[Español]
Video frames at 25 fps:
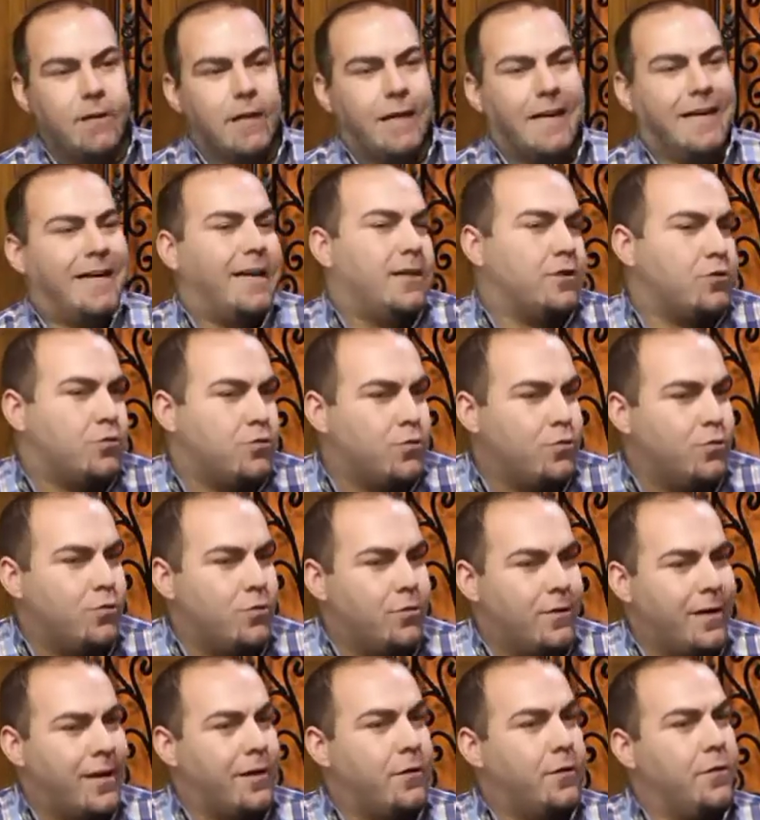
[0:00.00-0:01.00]
Canal
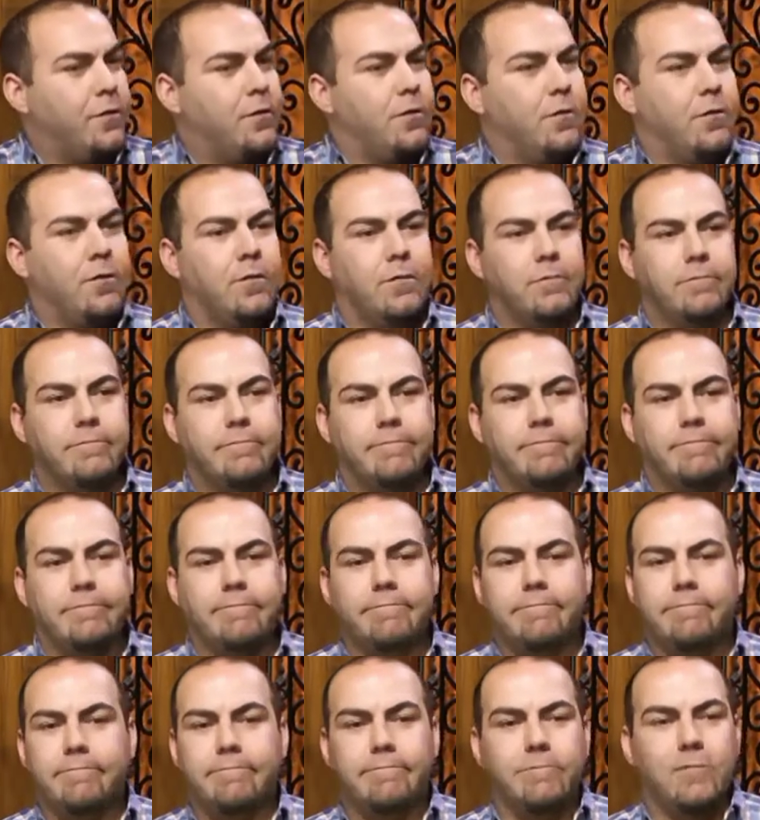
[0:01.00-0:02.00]
Sur, Radio,
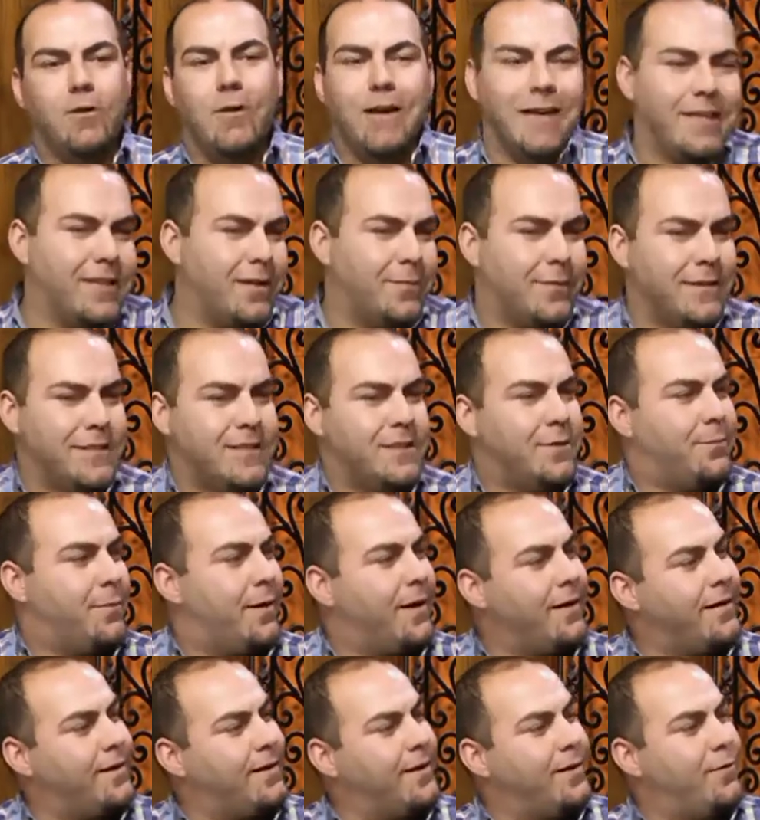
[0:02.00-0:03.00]
40 mm,
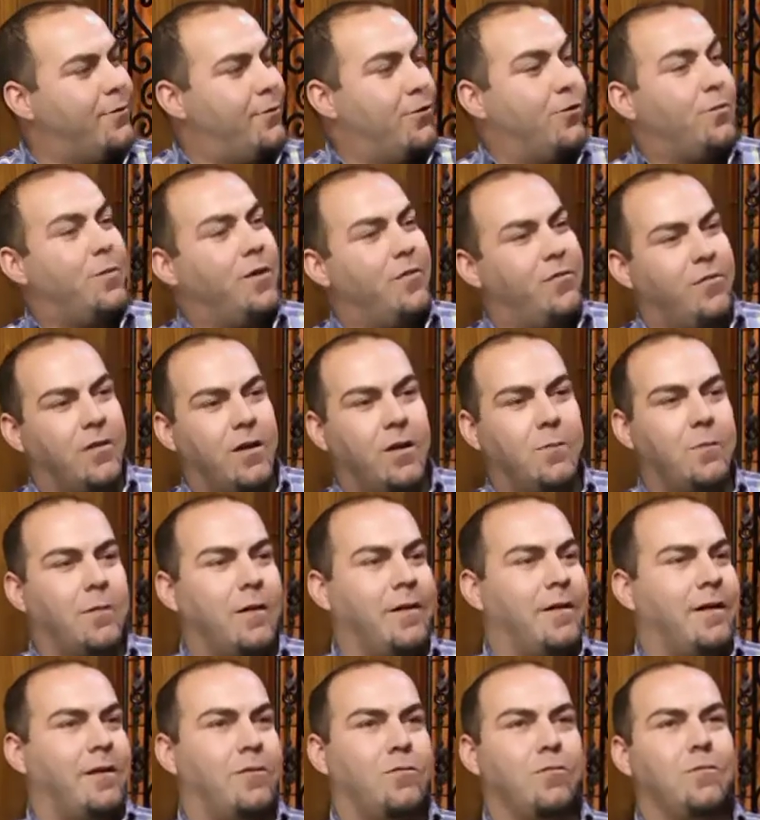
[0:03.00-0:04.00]
principales, Europa
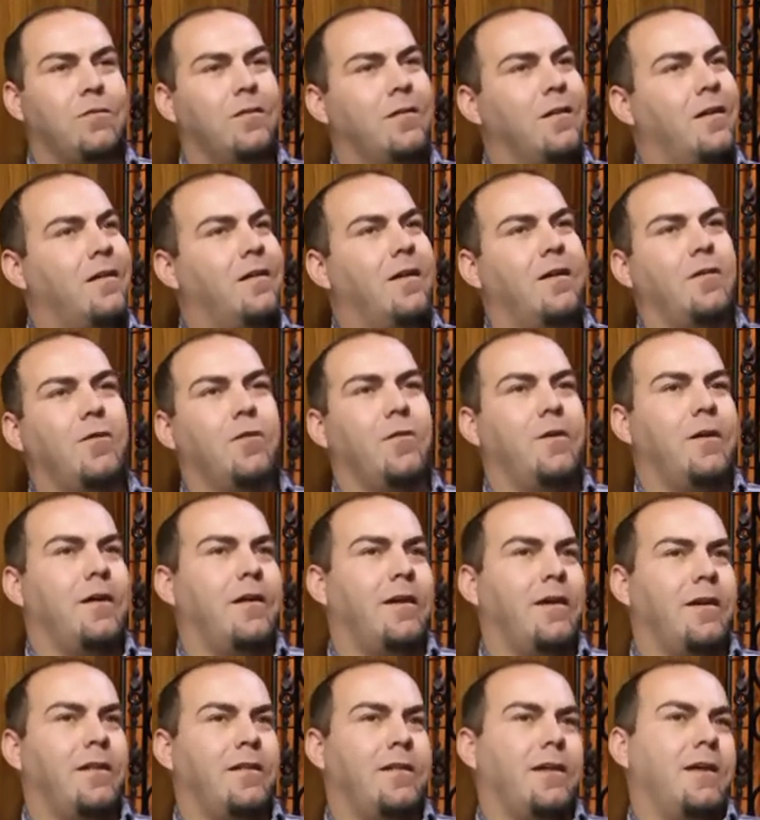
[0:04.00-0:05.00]
FM, que tú tengas que
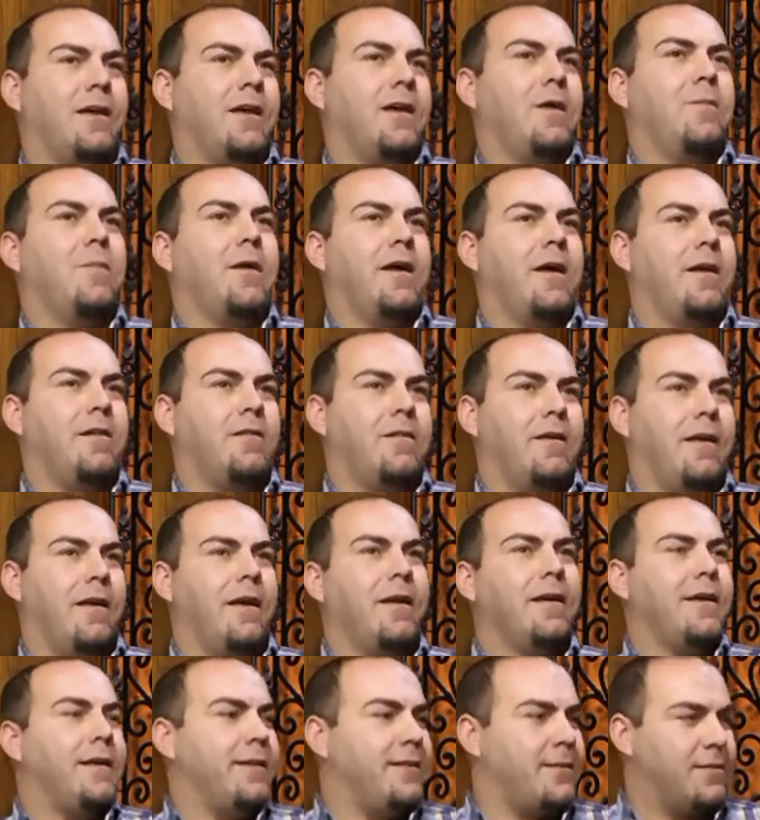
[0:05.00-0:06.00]
coger y tengas que pagar
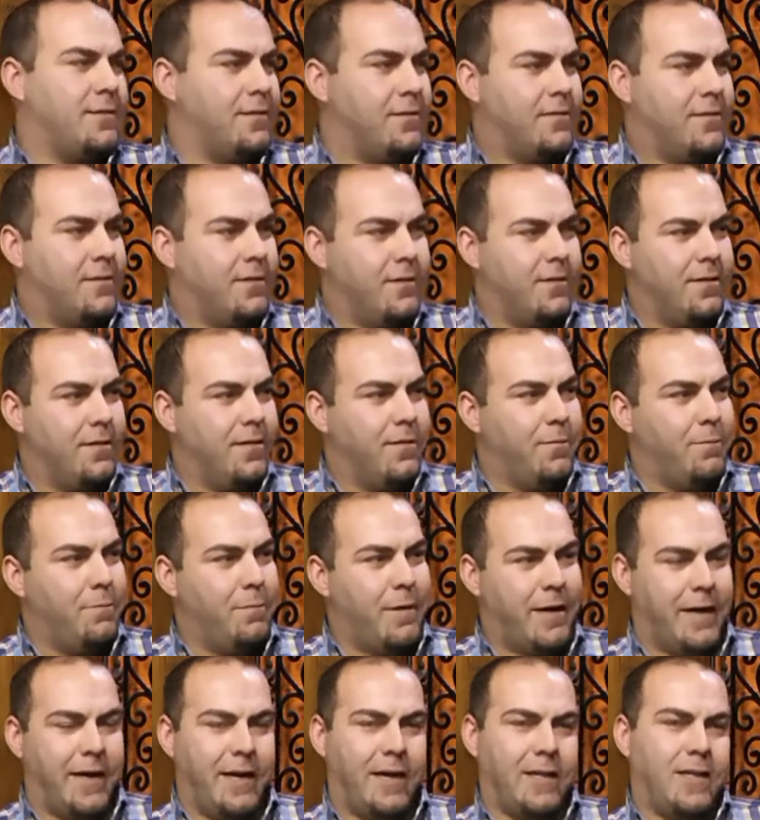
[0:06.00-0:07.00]
X
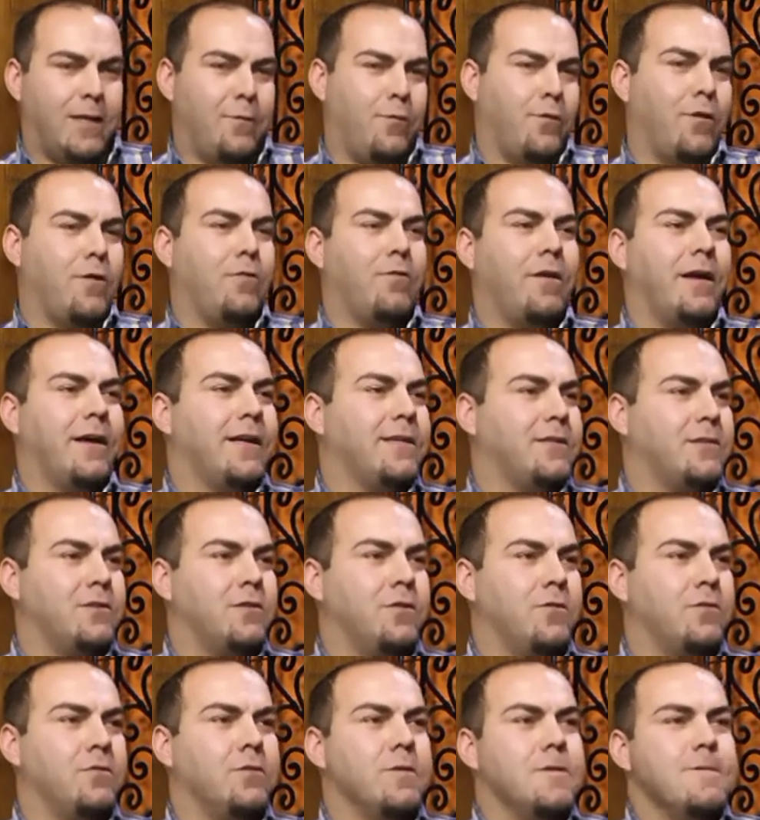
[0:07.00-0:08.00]
para que te pongan una
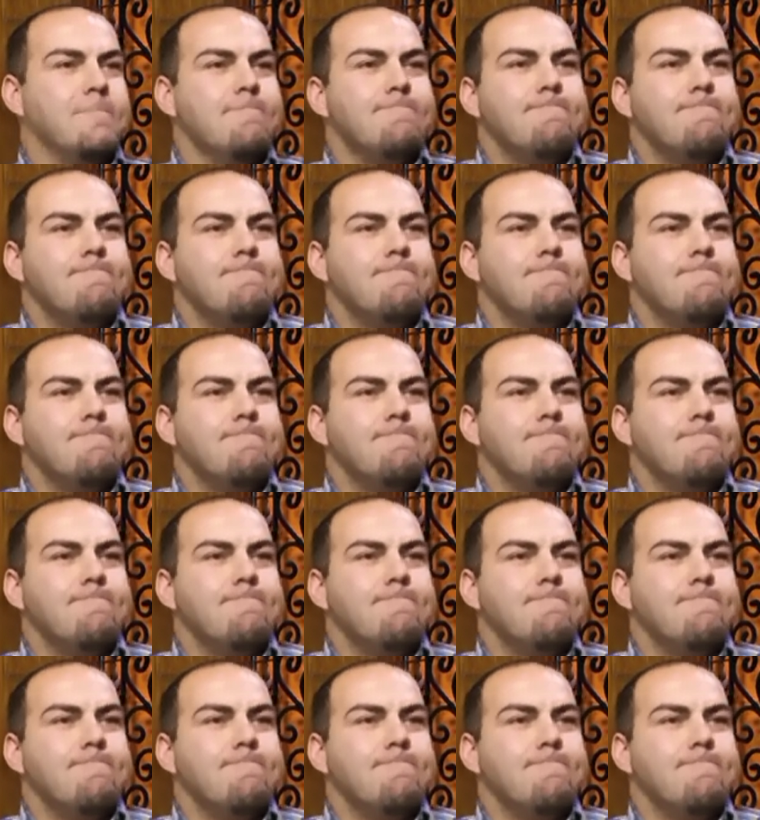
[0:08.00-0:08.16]
canción